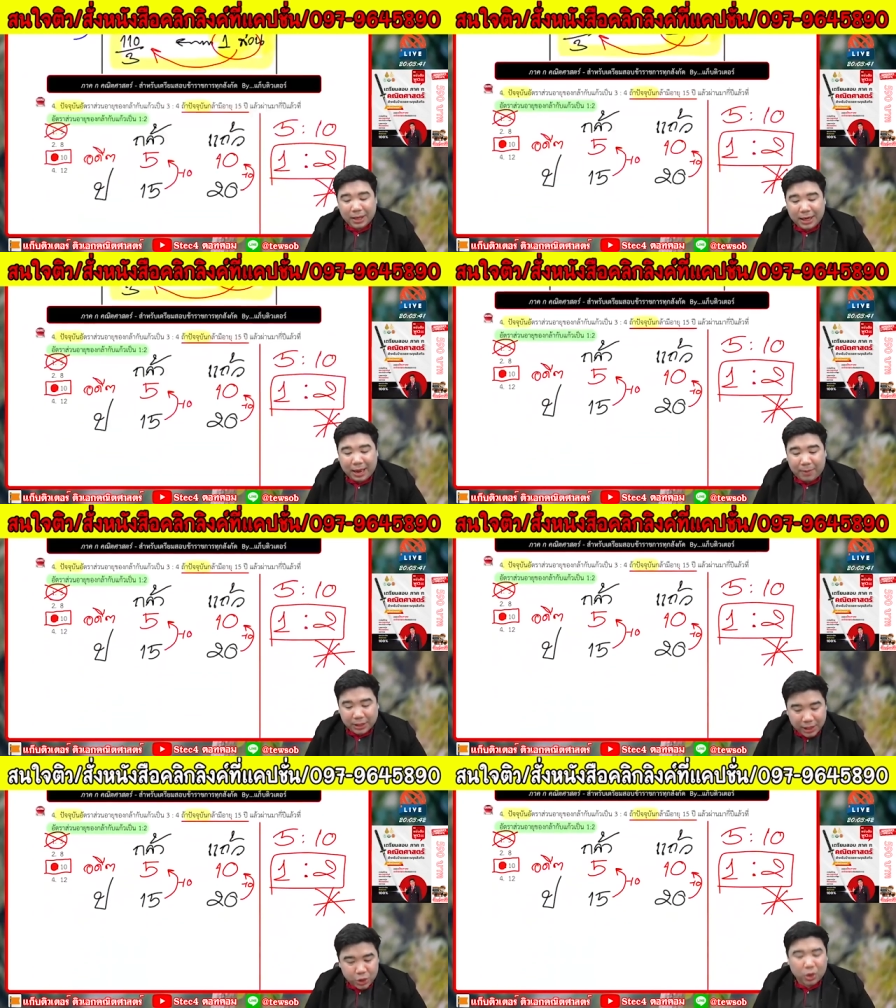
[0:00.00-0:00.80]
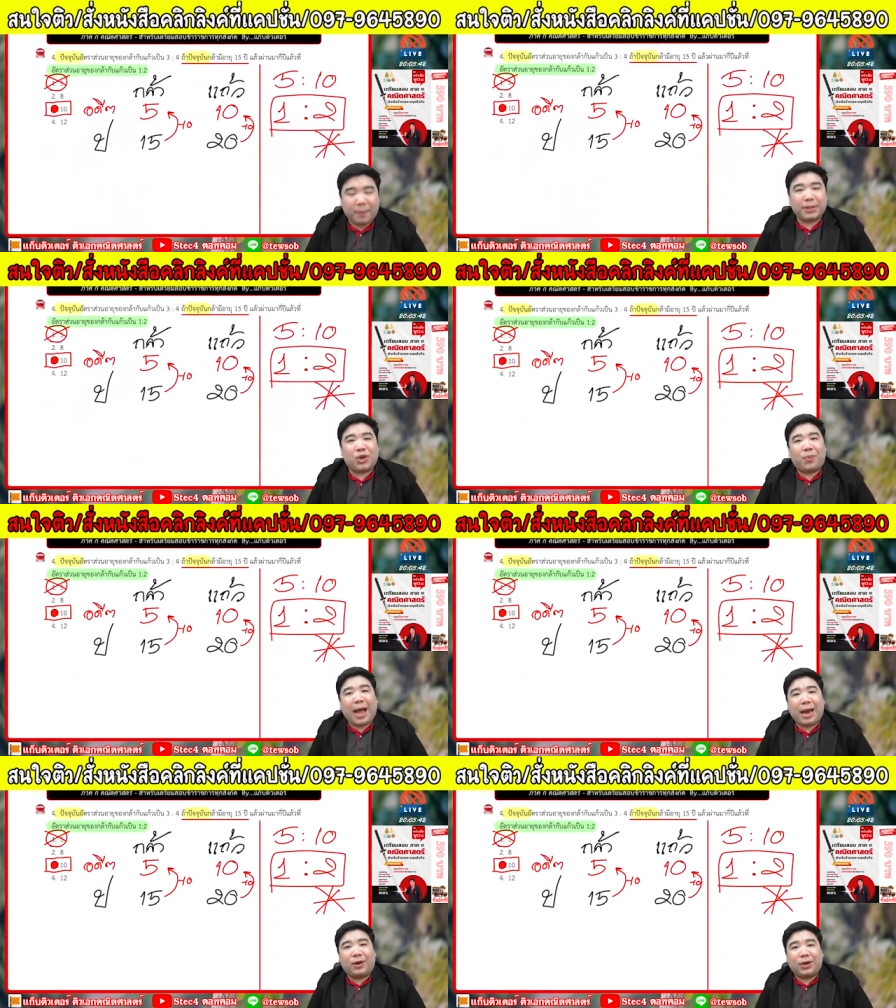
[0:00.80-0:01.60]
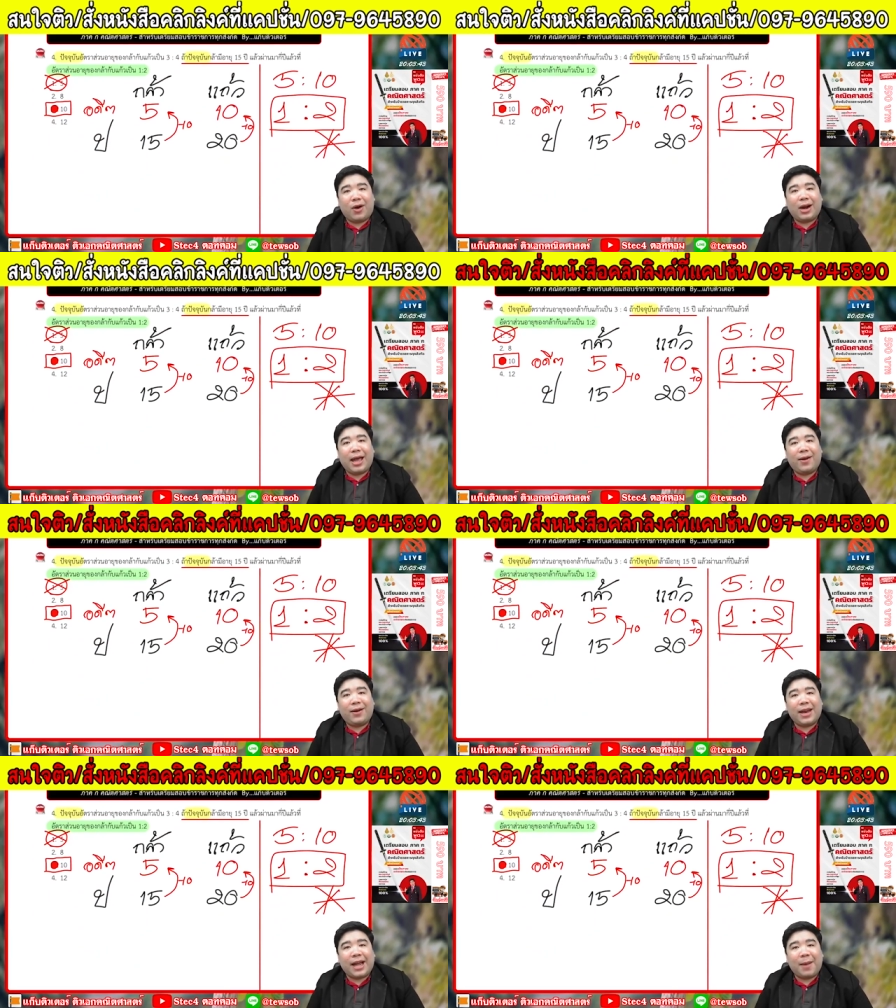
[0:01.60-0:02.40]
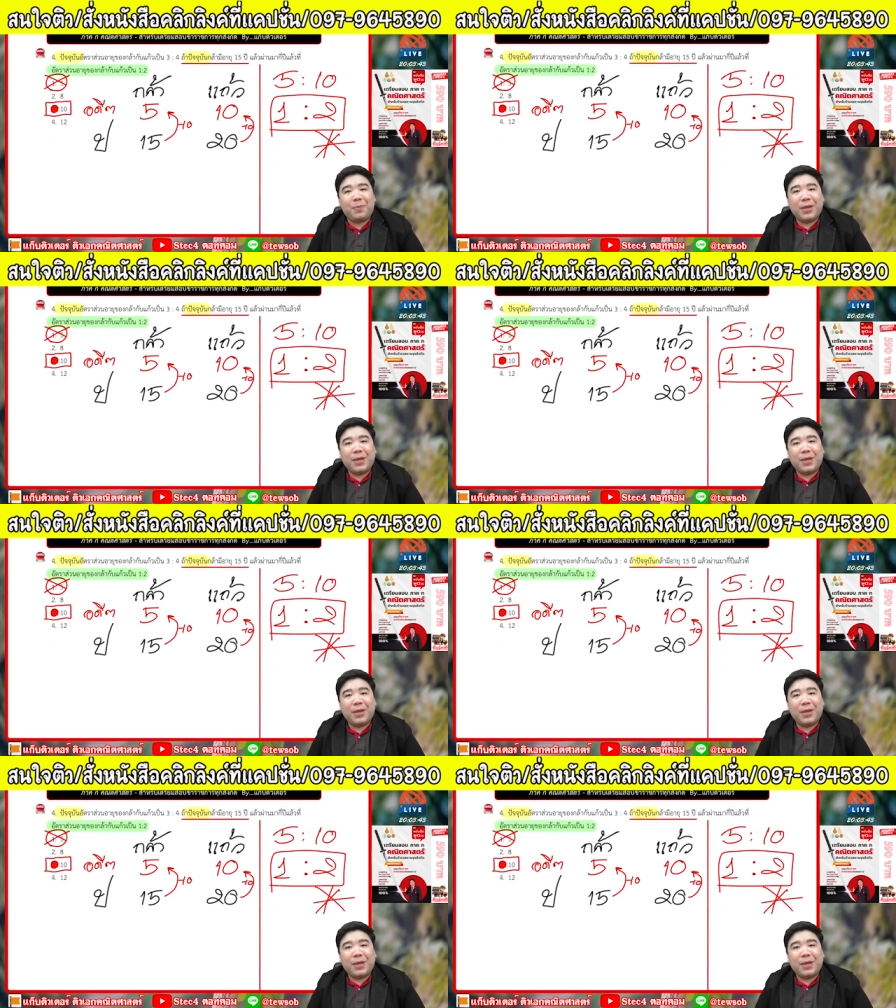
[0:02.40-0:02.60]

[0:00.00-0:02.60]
นะ มันขึ้นอยู่กับประสบการณ์ของน้องแล้วนะครับ